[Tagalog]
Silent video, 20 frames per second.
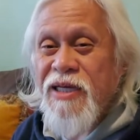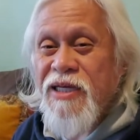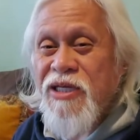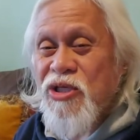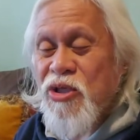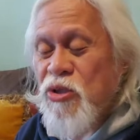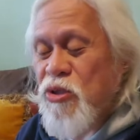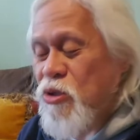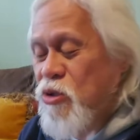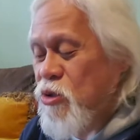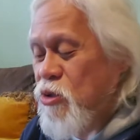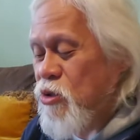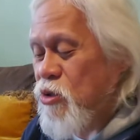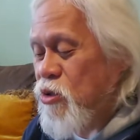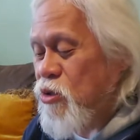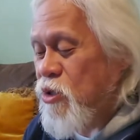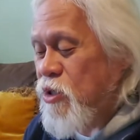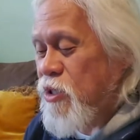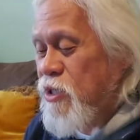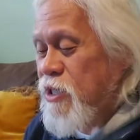So,
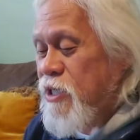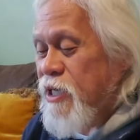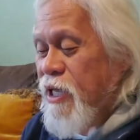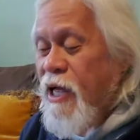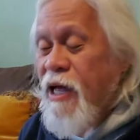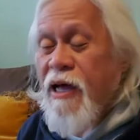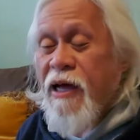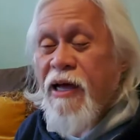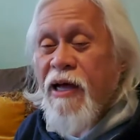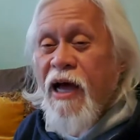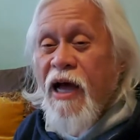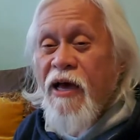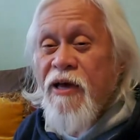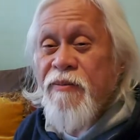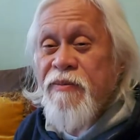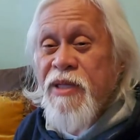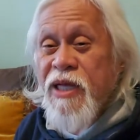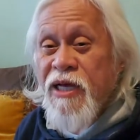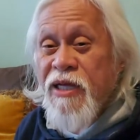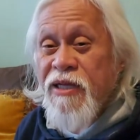uh,
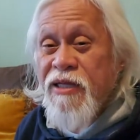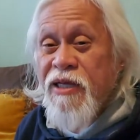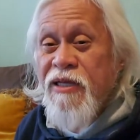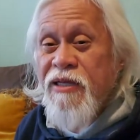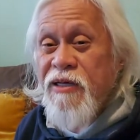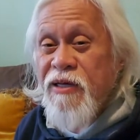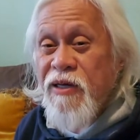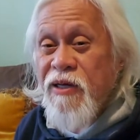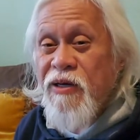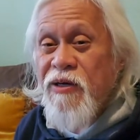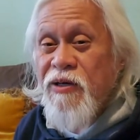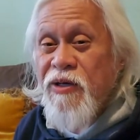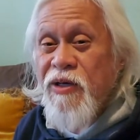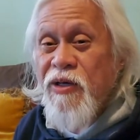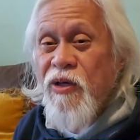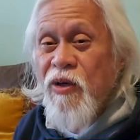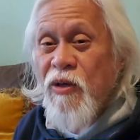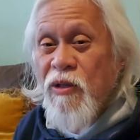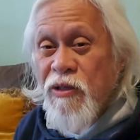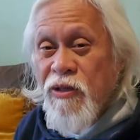I am not in a
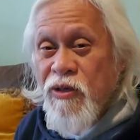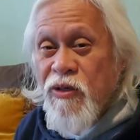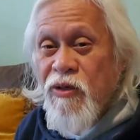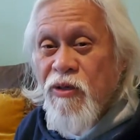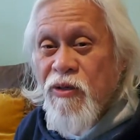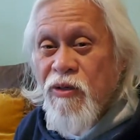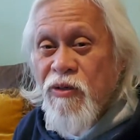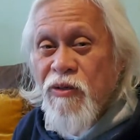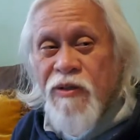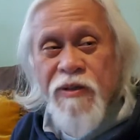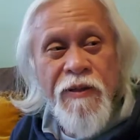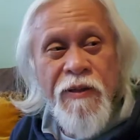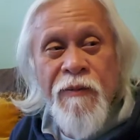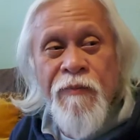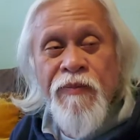hurry although